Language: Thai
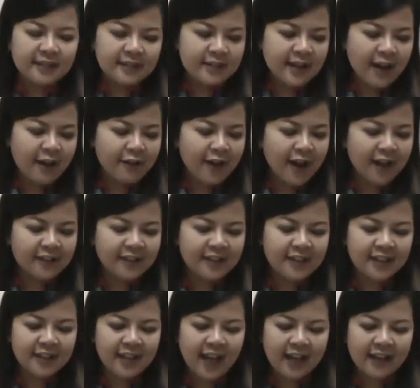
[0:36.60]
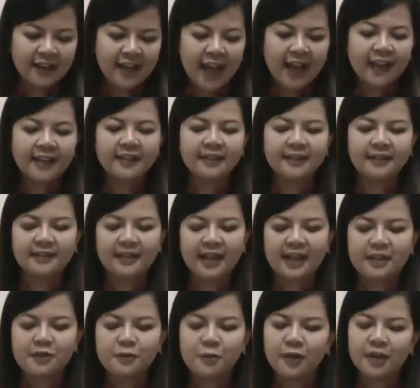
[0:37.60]
ชาวราศีกันนั้นใน
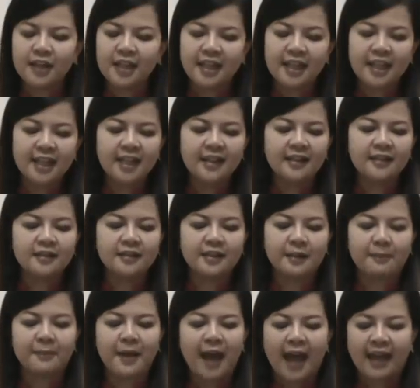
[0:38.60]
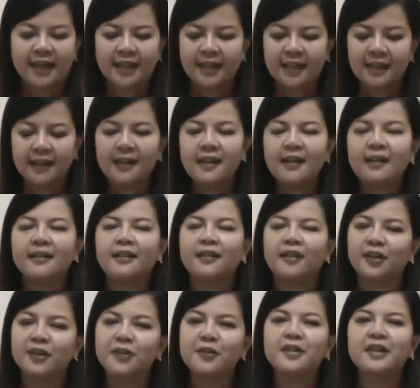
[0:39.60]
ช่วงนี้สัปดาห์นี้ข
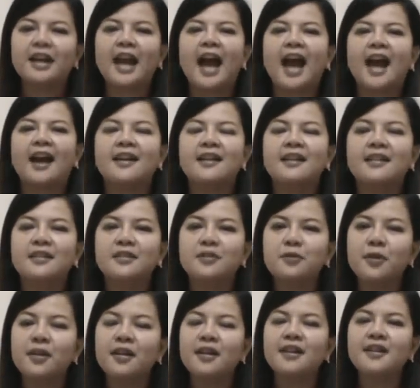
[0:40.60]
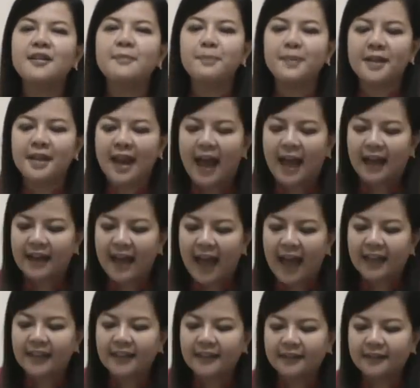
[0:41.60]
อโทษค่ะช่วงครึ่งปีหลัง
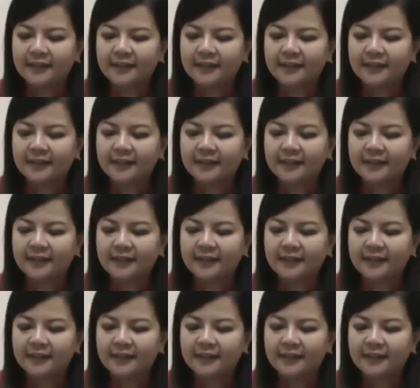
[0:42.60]
นั้น